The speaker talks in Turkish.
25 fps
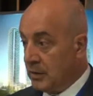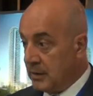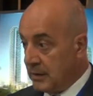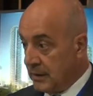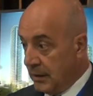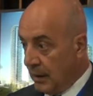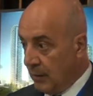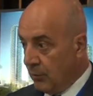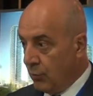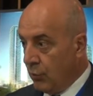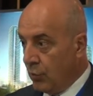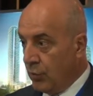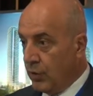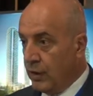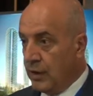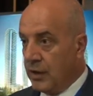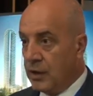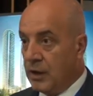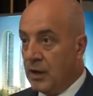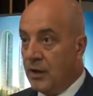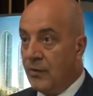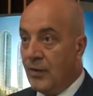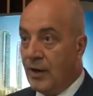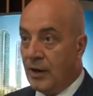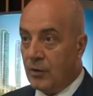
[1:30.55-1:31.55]
İstanbul'la
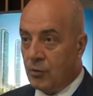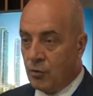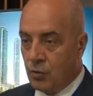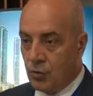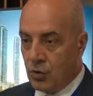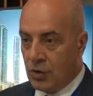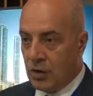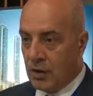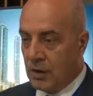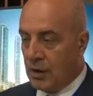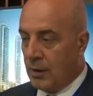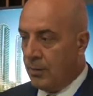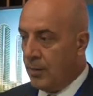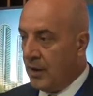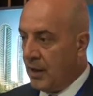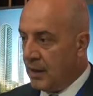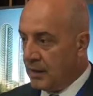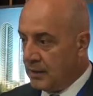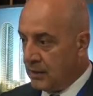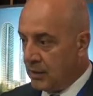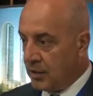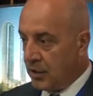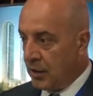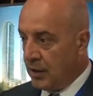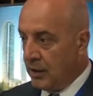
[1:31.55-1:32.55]
ilgili veya Türkiye'de
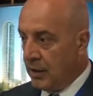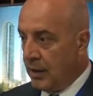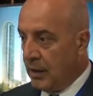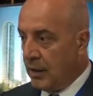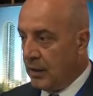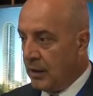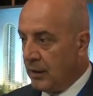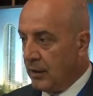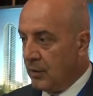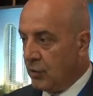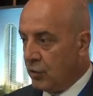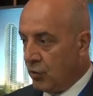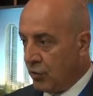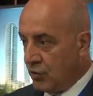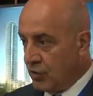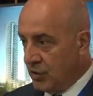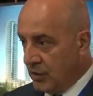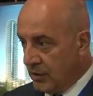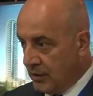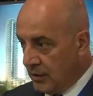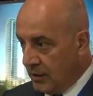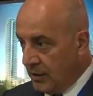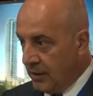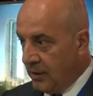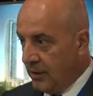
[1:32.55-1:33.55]
bazı şehirlerle ilgili çok
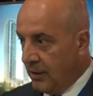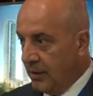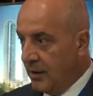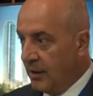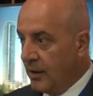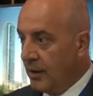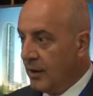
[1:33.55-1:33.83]
ciddi